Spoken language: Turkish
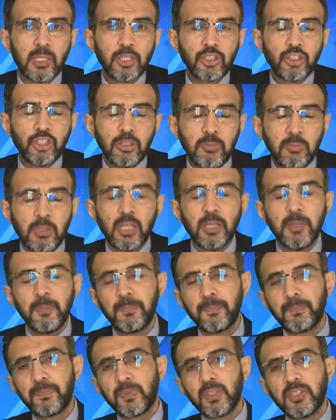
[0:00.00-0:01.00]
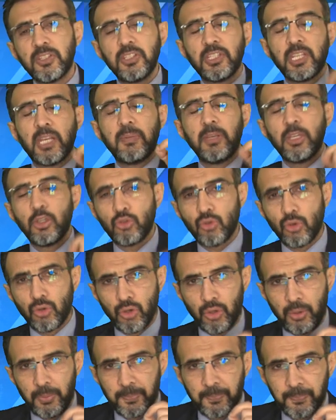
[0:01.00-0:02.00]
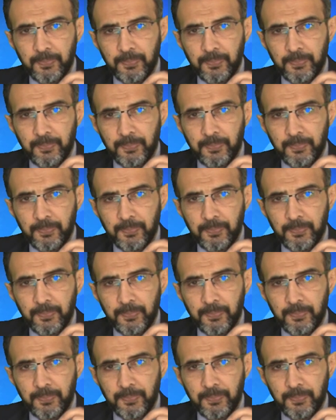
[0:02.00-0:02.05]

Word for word: Şimdi size bir soru.